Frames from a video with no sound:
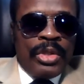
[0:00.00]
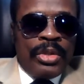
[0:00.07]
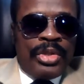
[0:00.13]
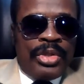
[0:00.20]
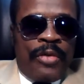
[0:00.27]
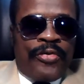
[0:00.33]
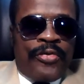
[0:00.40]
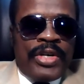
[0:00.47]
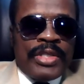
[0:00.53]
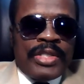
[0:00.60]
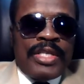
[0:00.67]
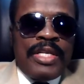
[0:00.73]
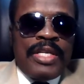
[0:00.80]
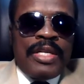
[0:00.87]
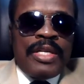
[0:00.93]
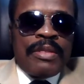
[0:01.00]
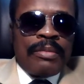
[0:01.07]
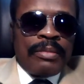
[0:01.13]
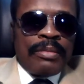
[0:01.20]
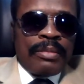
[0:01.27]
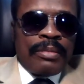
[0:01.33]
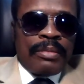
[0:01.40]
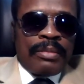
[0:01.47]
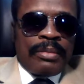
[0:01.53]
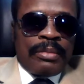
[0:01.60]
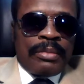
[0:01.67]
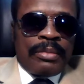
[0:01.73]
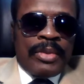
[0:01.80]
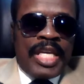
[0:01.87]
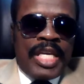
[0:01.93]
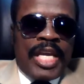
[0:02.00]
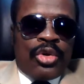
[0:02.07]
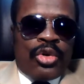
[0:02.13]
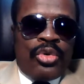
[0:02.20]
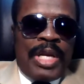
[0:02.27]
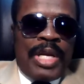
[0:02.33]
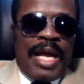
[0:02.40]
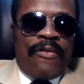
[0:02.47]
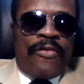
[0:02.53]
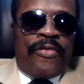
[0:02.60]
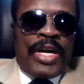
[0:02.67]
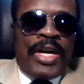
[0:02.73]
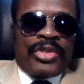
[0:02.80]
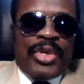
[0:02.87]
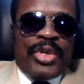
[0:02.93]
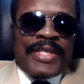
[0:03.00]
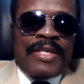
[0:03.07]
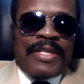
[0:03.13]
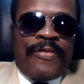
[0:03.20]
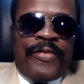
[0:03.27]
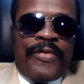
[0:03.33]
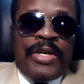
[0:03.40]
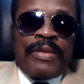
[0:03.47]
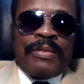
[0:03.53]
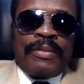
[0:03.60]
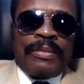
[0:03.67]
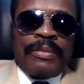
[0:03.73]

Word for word: d'infantiles inclut la vente des enfants